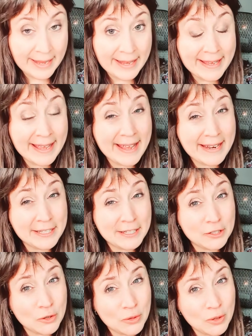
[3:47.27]
que es
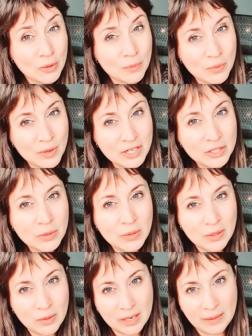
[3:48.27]
todo lo opuesto de
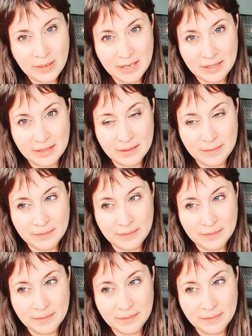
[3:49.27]
lo que ves